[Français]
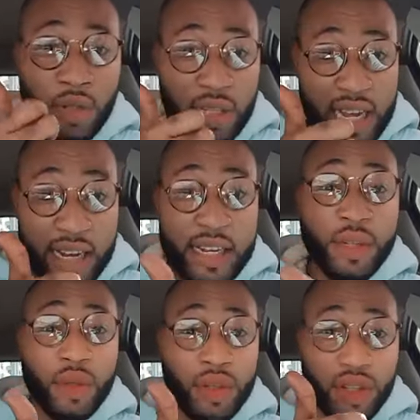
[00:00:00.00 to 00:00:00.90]
Il y a des
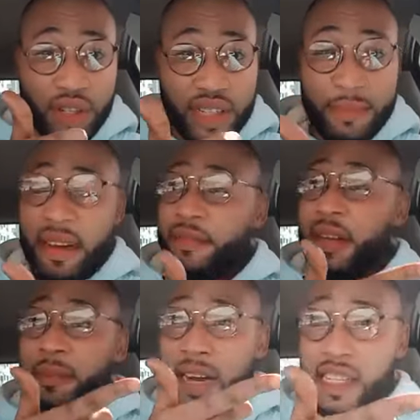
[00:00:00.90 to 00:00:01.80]
choses que je ne sais pas faire,
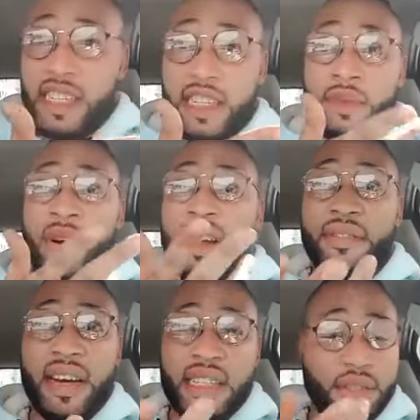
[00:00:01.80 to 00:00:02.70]
mentir ou
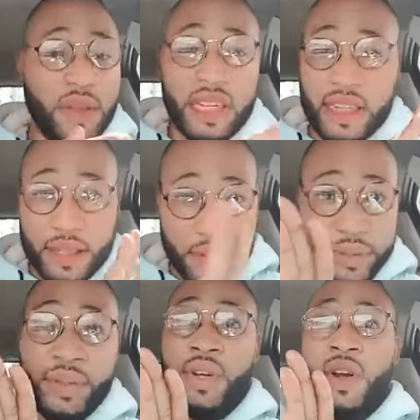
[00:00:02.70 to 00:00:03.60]
inventer sur les gens, non.
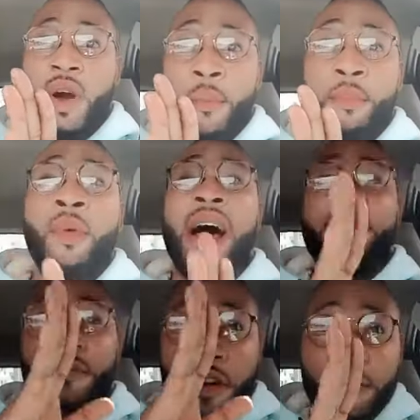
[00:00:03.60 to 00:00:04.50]
Pour la
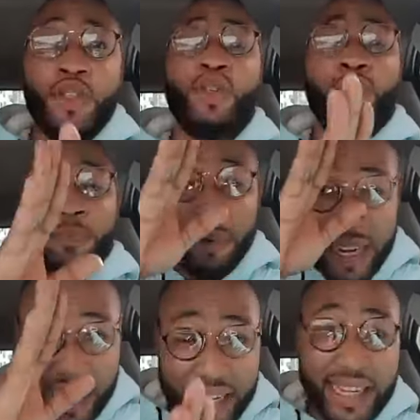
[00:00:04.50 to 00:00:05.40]
veuve, je suis
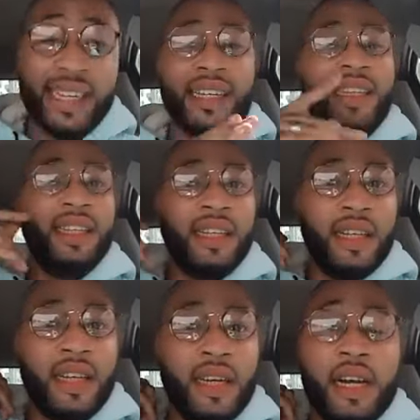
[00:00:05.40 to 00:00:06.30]
prêt.
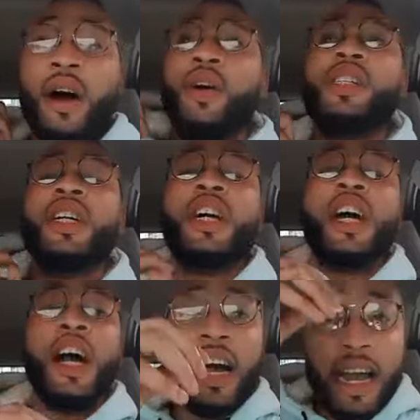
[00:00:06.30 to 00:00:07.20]
Quand on dit que
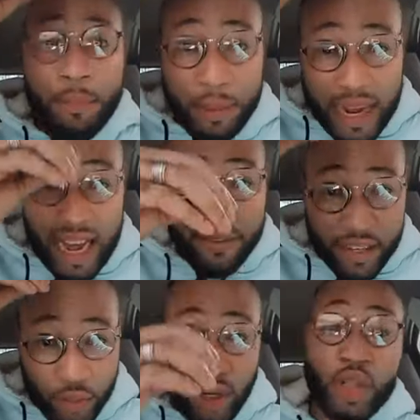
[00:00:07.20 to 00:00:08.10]
quelqu'un est prêt
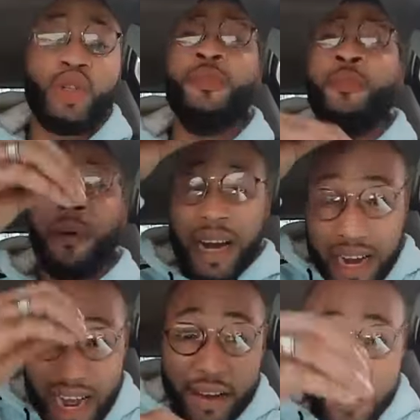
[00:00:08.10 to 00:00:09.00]
avec toi, je suis
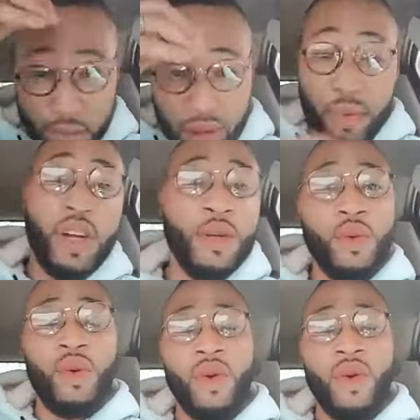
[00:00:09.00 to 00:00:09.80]
prêt avec toi, Bolingo.